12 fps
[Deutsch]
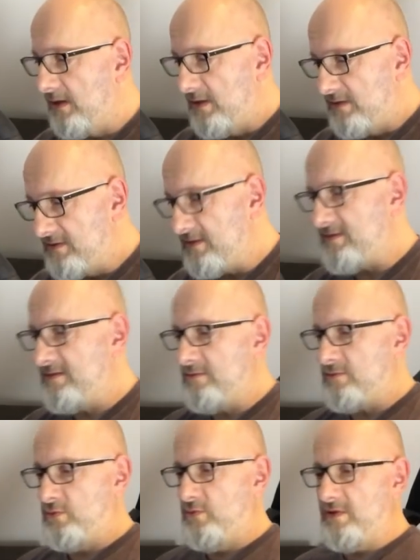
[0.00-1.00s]

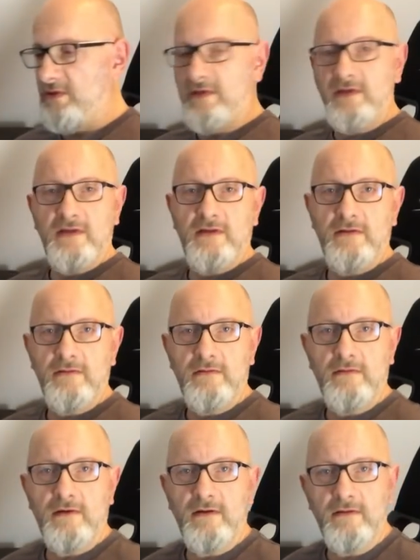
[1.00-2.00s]
Sitzen tue ich
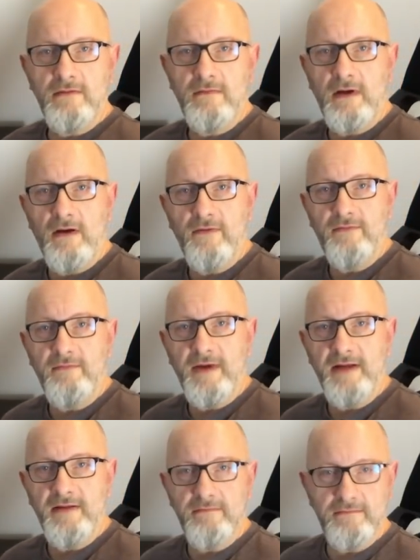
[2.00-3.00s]
auf
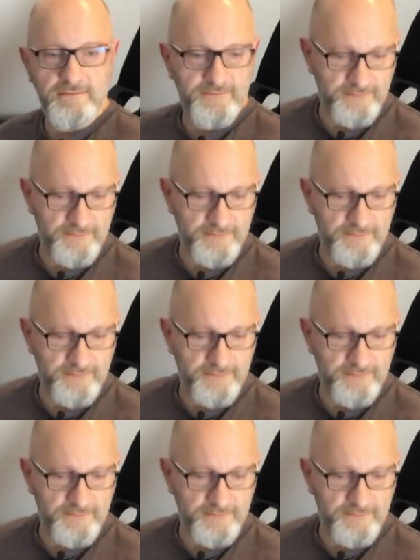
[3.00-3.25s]
meinem